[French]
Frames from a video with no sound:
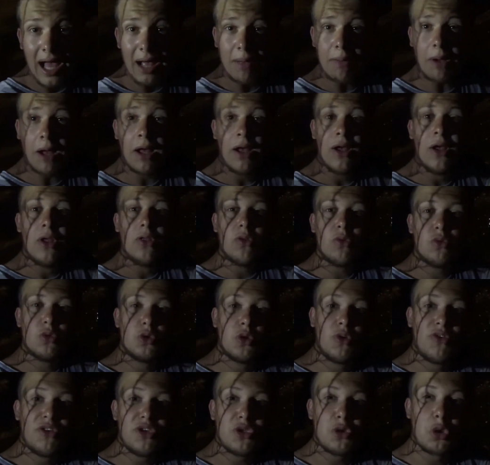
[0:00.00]
l'arbre.
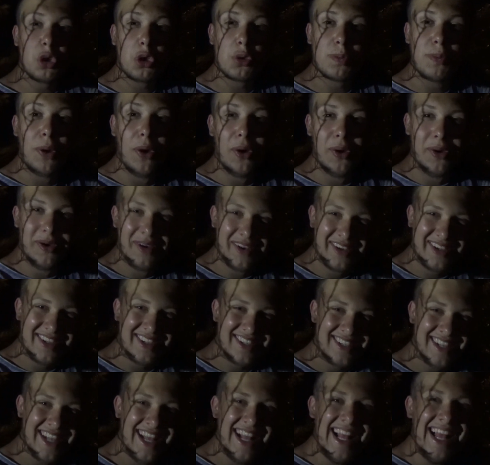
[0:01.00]
Je fais ce que je peux.
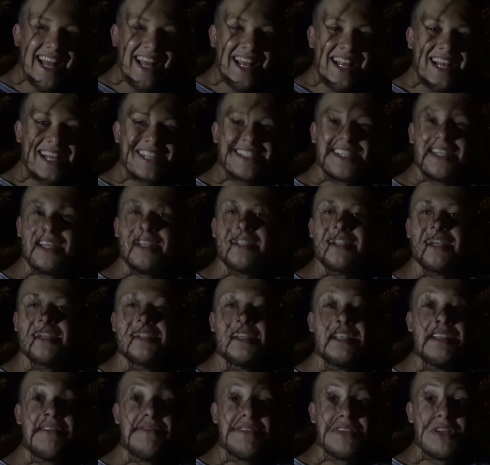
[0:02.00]
Là, ça
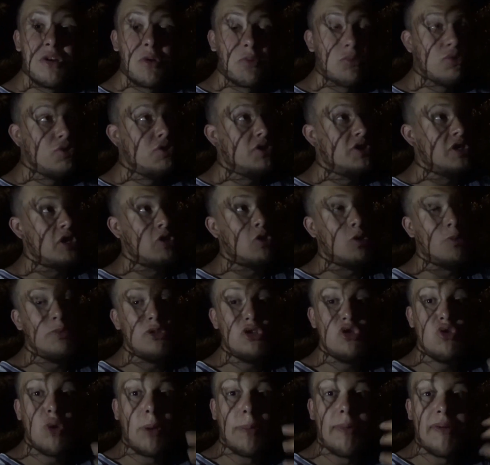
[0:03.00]
c'est difficile en plus dans un camp,
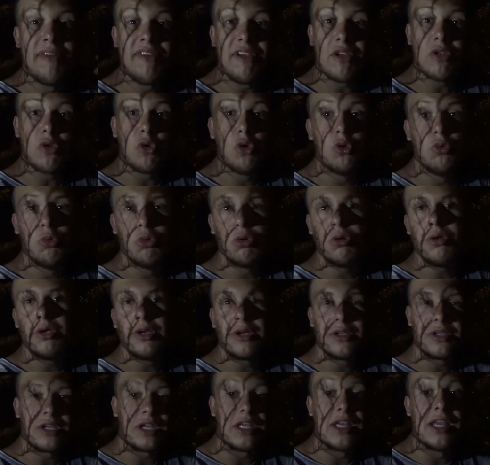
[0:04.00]
je dois pas faire trop de bruit,
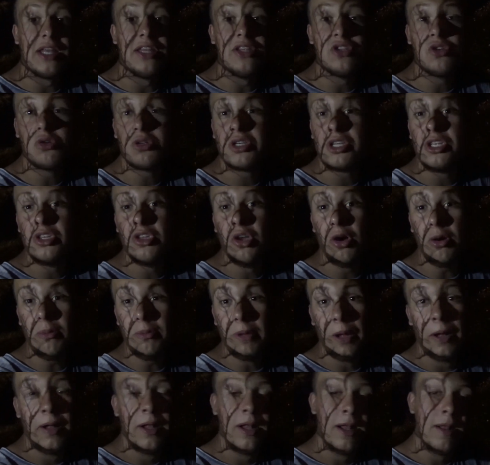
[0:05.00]
hein, il y a des gens qui
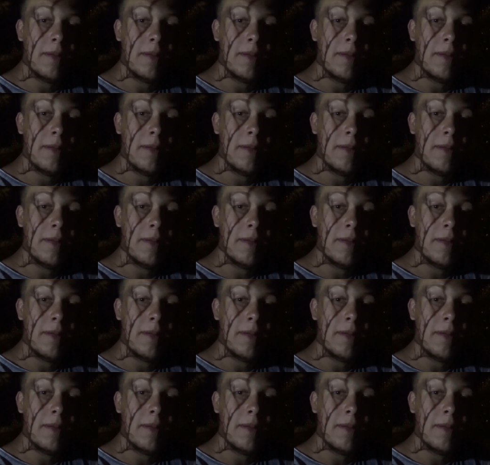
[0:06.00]
dorment,